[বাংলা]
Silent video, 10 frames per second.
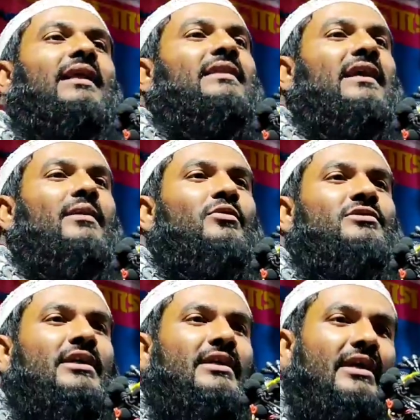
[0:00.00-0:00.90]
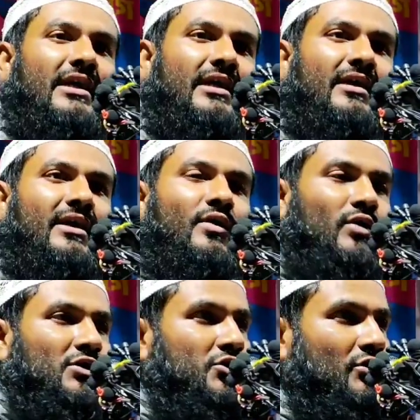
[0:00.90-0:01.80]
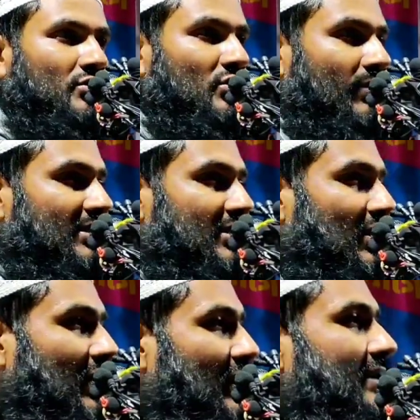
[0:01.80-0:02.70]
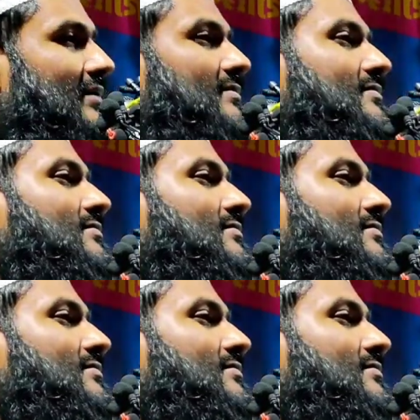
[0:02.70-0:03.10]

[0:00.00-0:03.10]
আল্লাহ তালা বলছে কি সত্যবাদী হয়